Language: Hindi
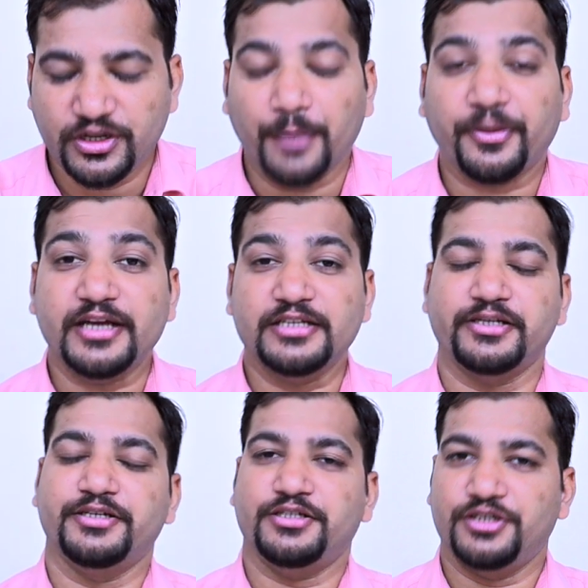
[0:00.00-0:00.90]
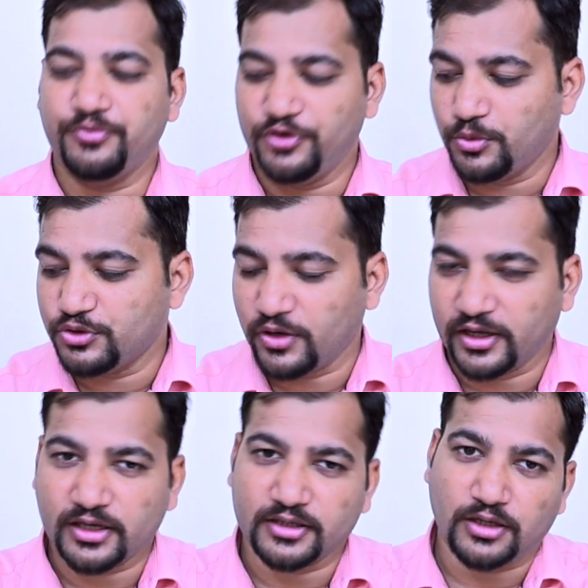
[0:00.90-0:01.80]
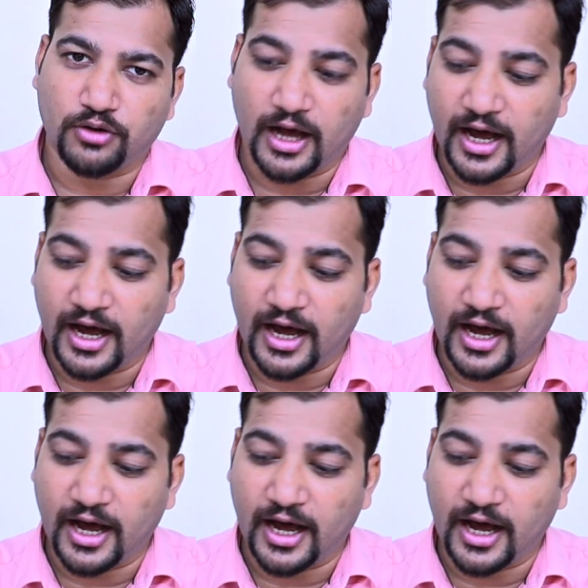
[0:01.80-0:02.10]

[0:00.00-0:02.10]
आपका इस इंटरेस्टिंग वीडियो में स्वागत करता हूं